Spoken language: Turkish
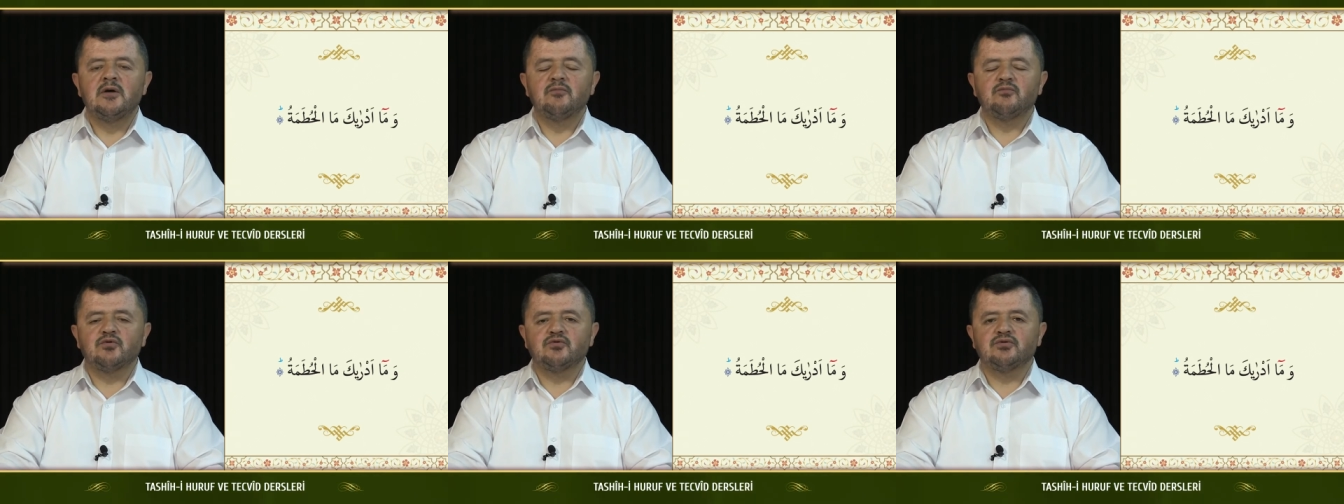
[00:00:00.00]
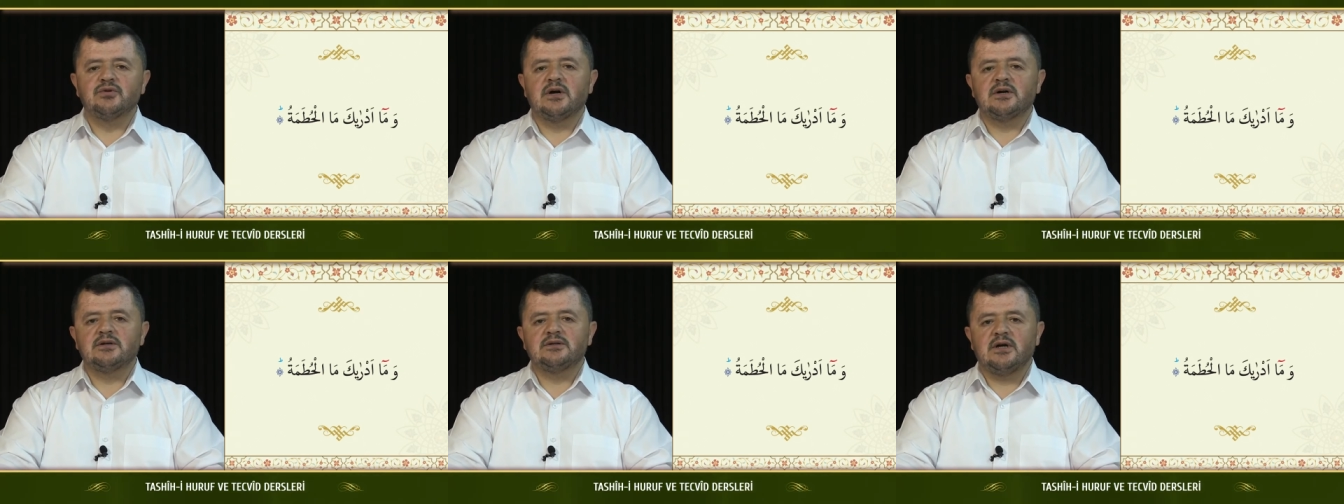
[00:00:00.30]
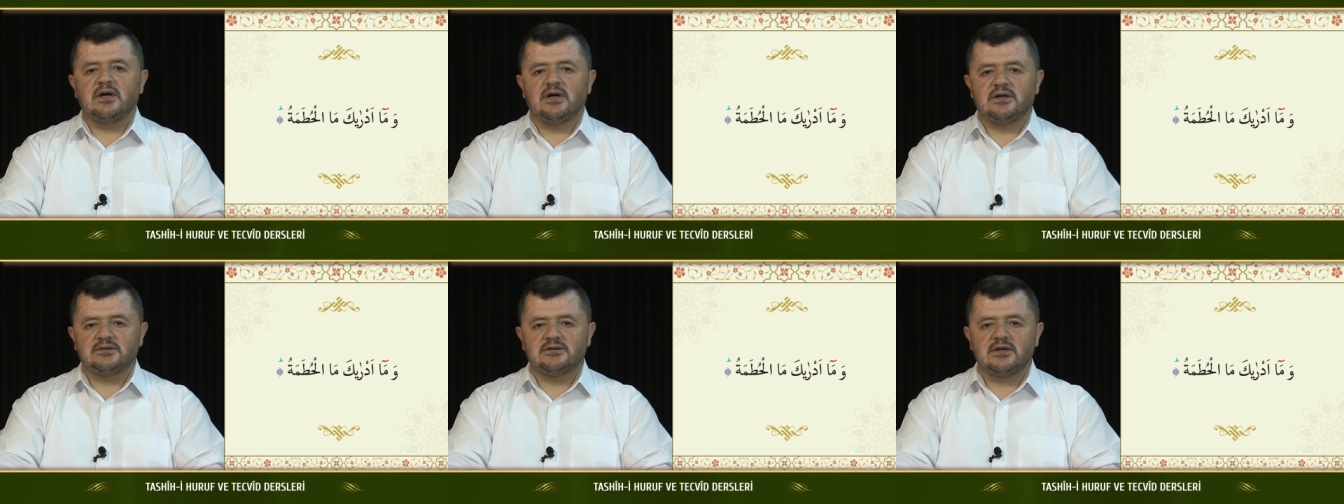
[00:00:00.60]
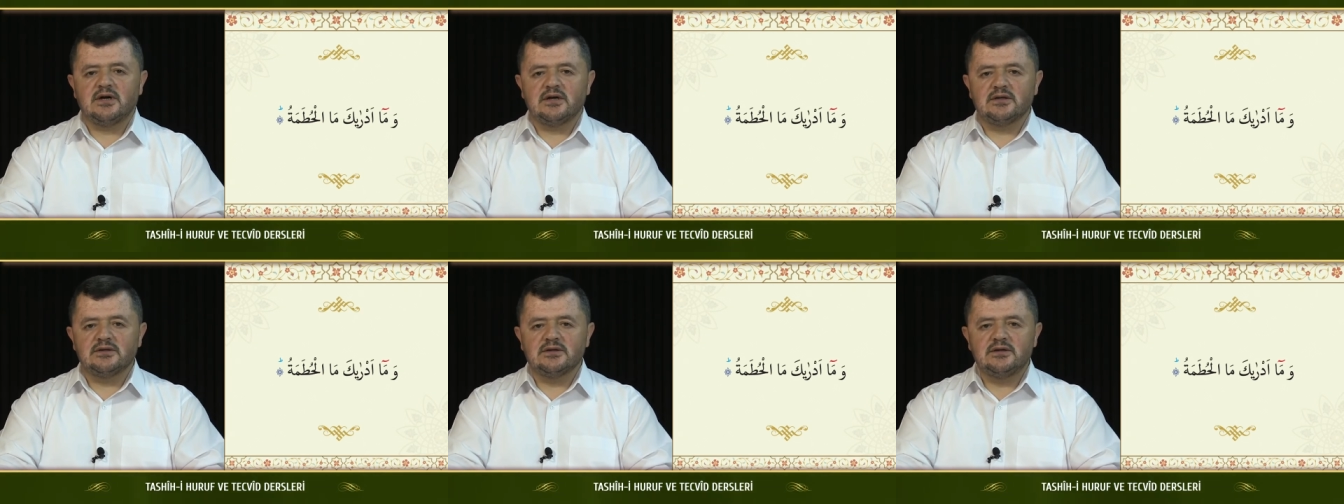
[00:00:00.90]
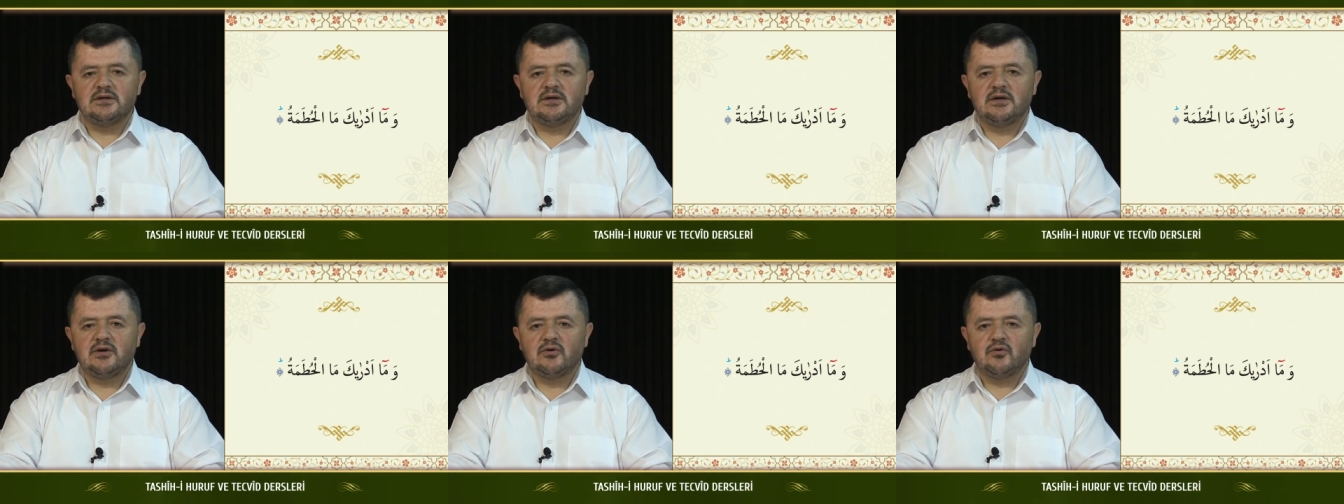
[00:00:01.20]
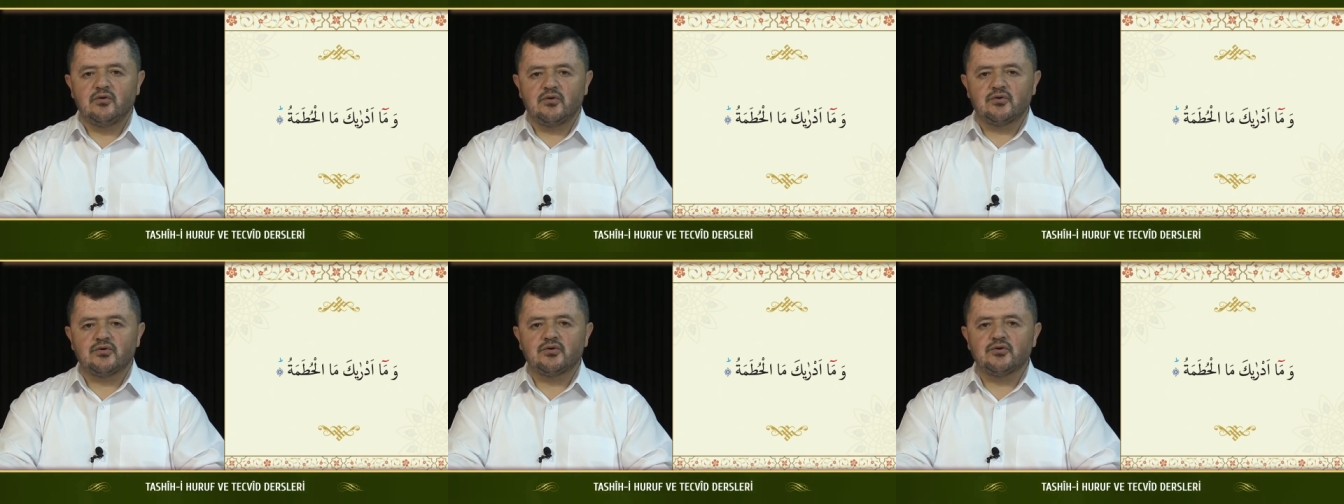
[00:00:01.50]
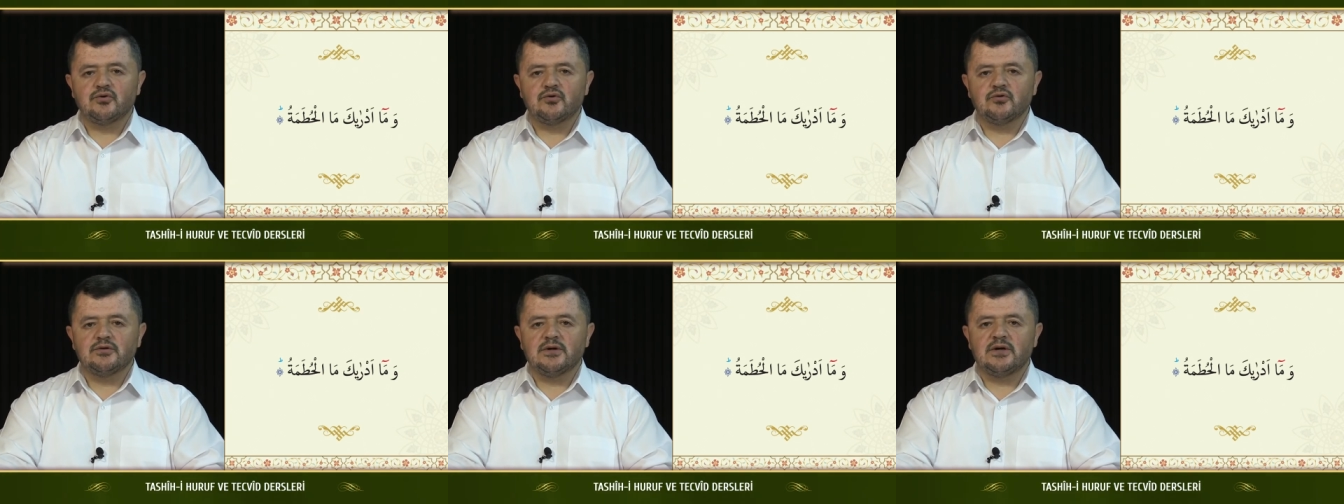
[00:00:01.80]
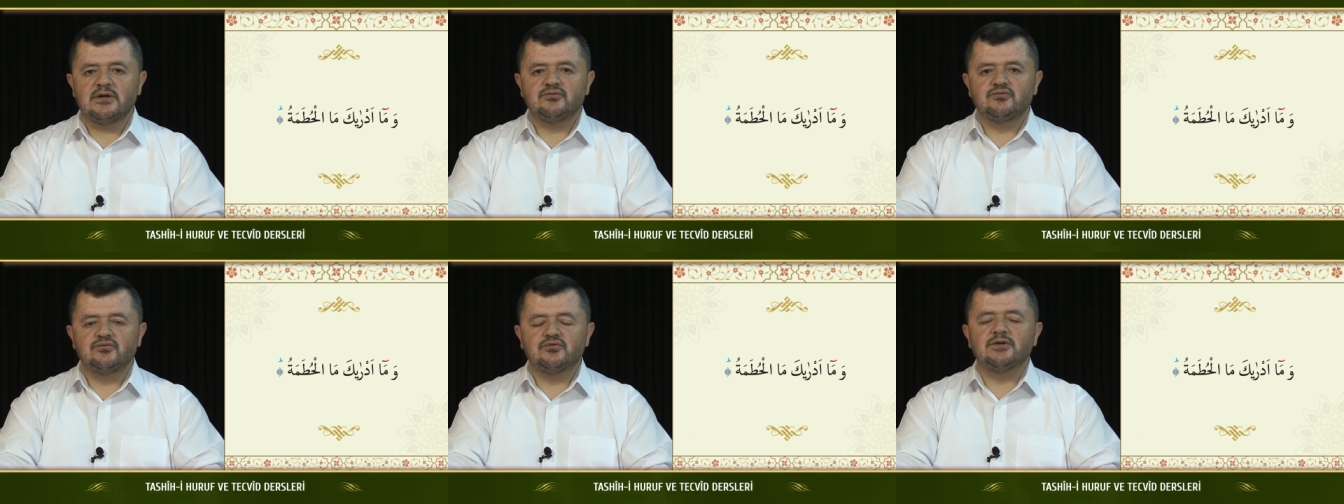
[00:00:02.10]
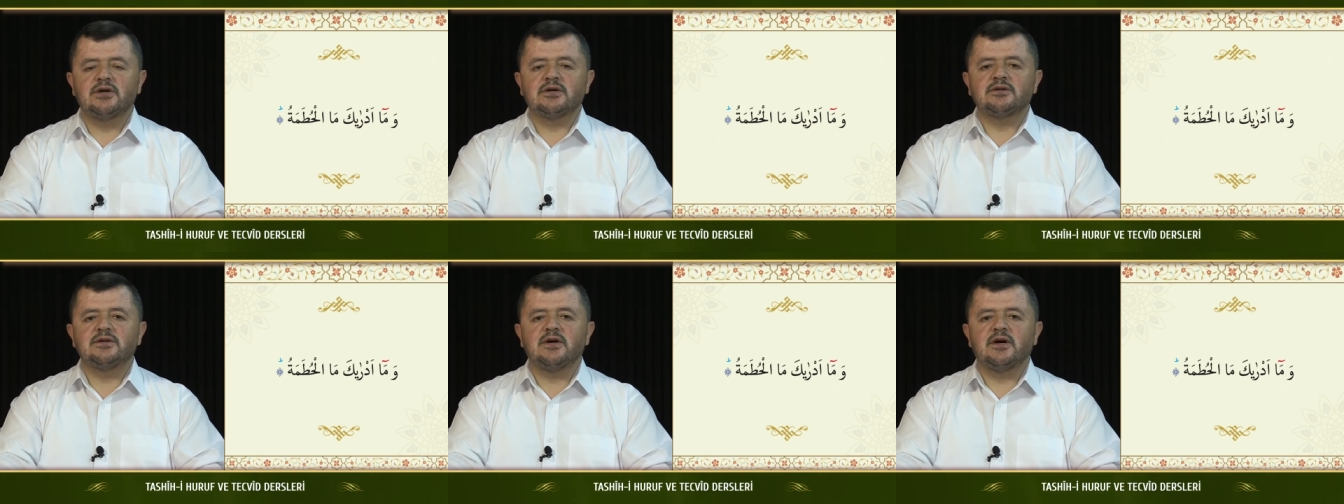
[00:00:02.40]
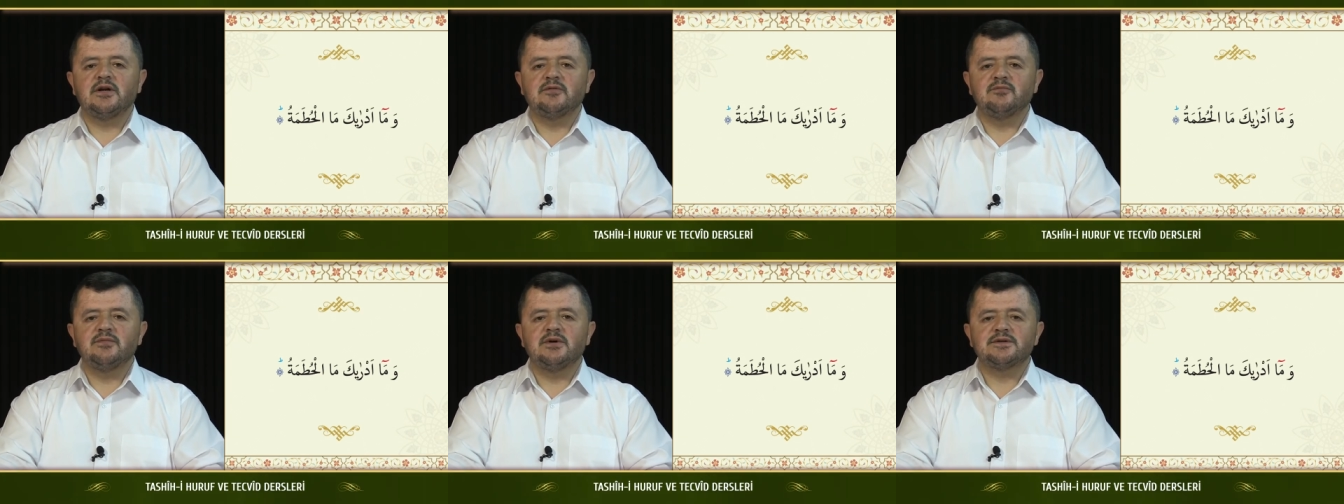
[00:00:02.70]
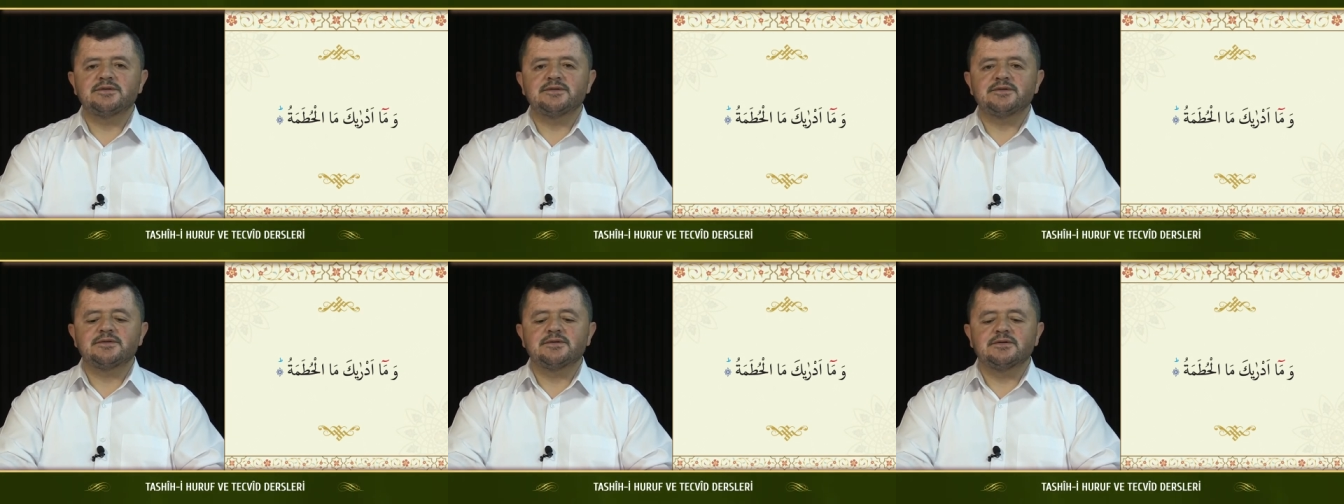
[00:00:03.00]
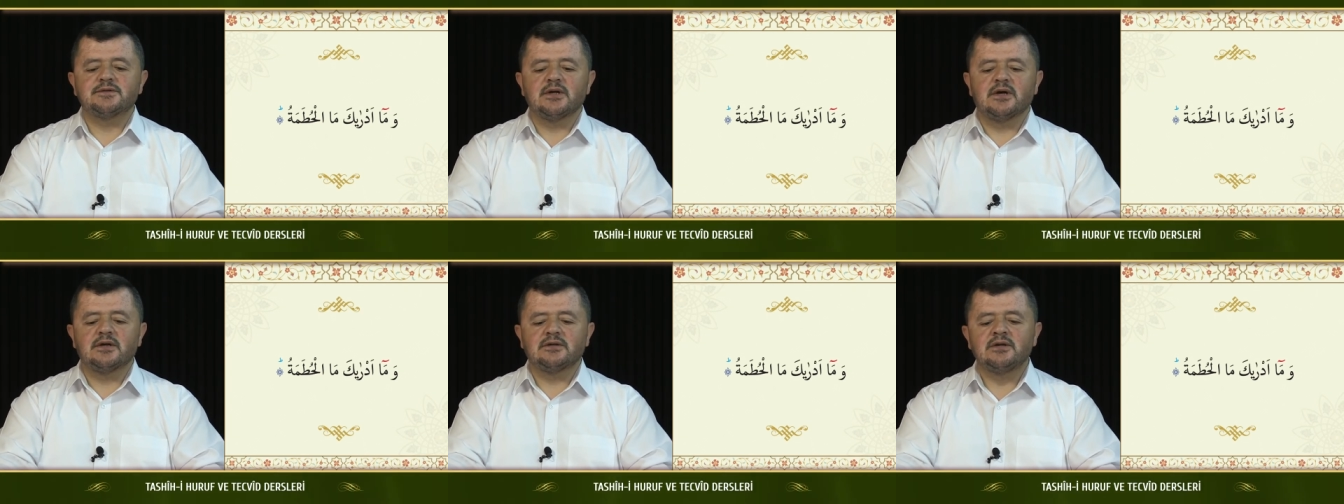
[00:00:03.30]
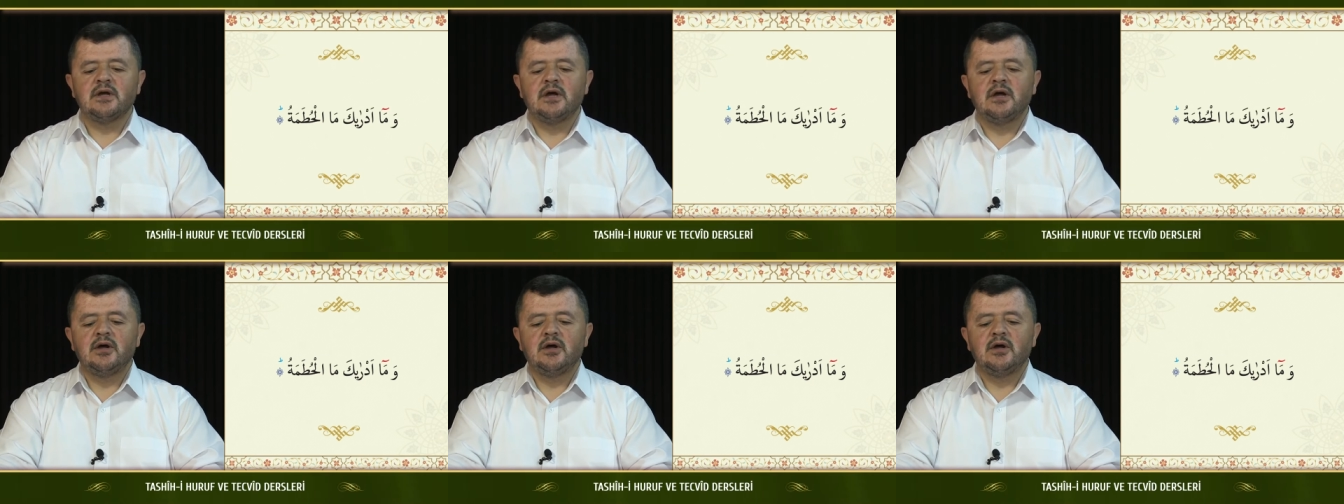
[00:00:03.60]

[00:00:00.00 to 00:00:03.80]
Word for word: Bunlar da hatalı okuyorlar dudak talimi açısından.